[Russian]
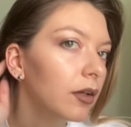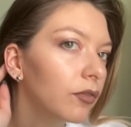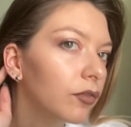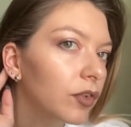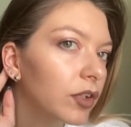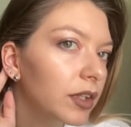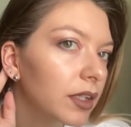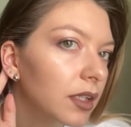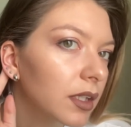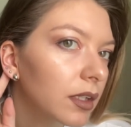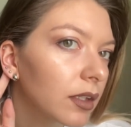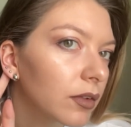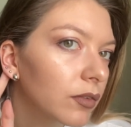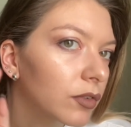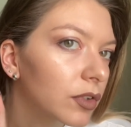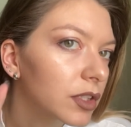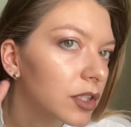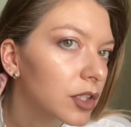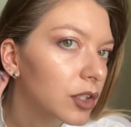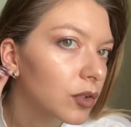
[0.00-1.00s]
вот такие
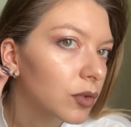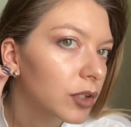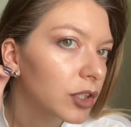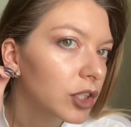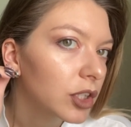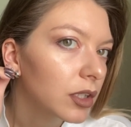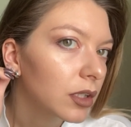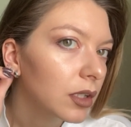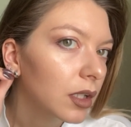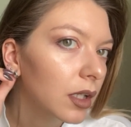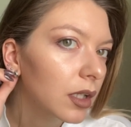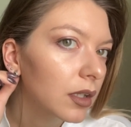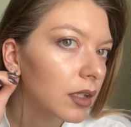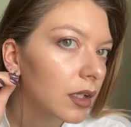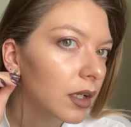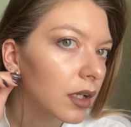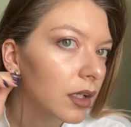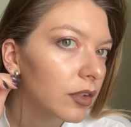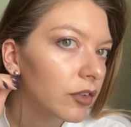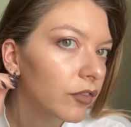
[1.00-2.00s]
вот сережки,
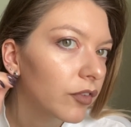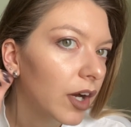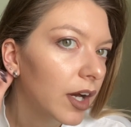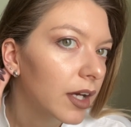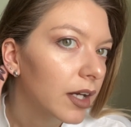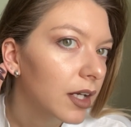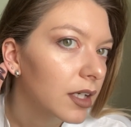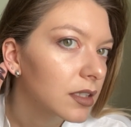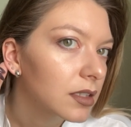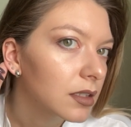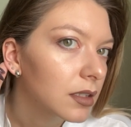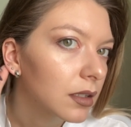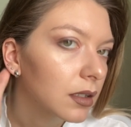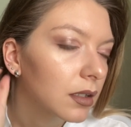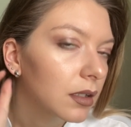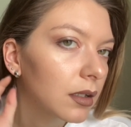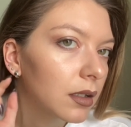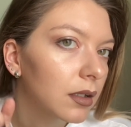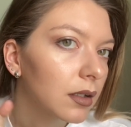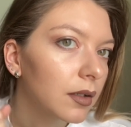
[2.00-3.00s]
это два разных
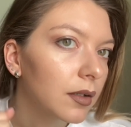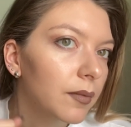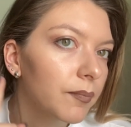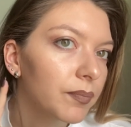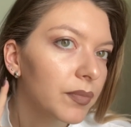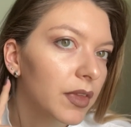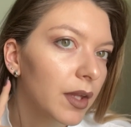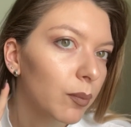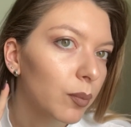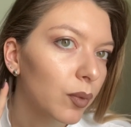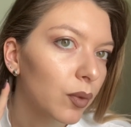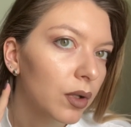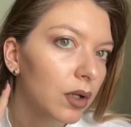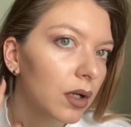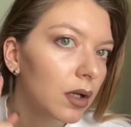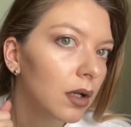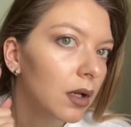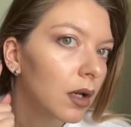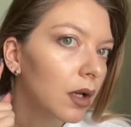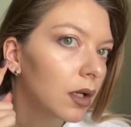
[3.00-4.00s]
э, набора,
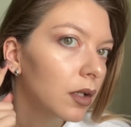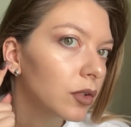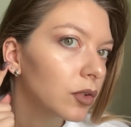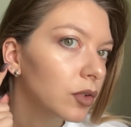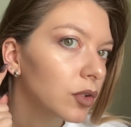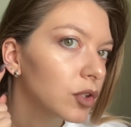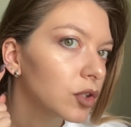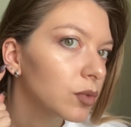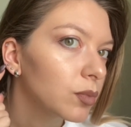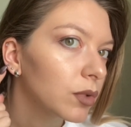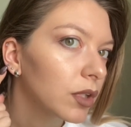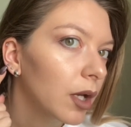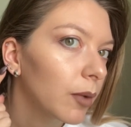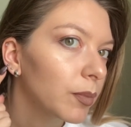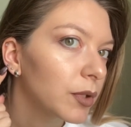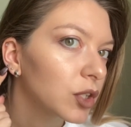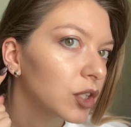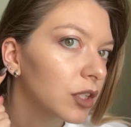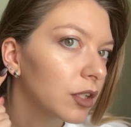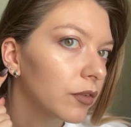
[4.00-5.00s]
то есть у меня
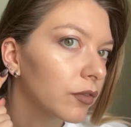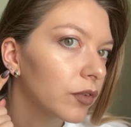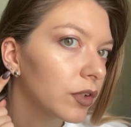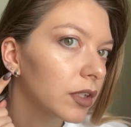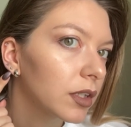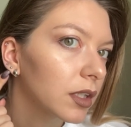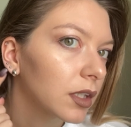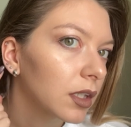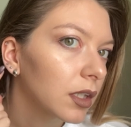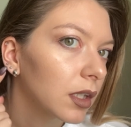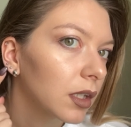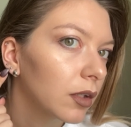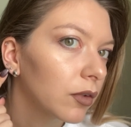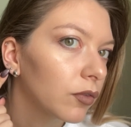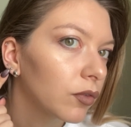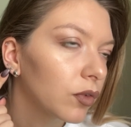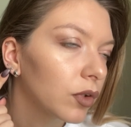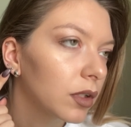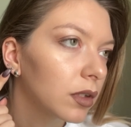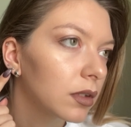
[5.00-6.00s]
пришли вот такие
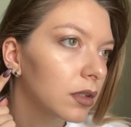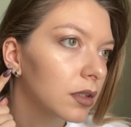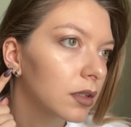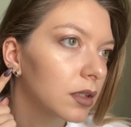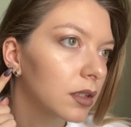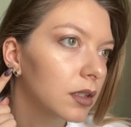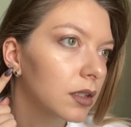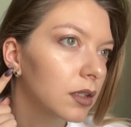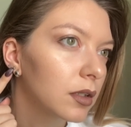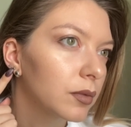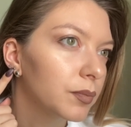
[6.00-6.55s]
вот, э,